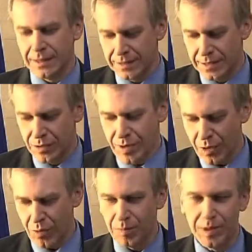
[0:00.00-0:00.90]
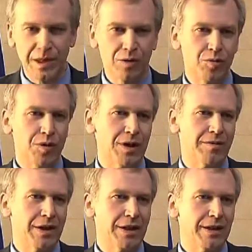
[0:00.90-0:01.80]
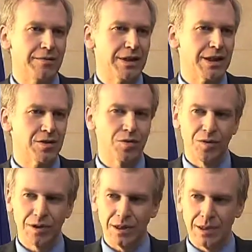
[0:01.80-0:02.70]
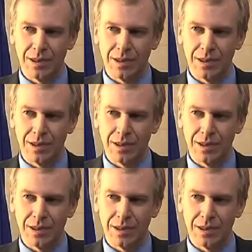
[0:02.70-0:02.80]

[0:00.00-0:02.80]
disons, accomplir tout le travail de ratification du traité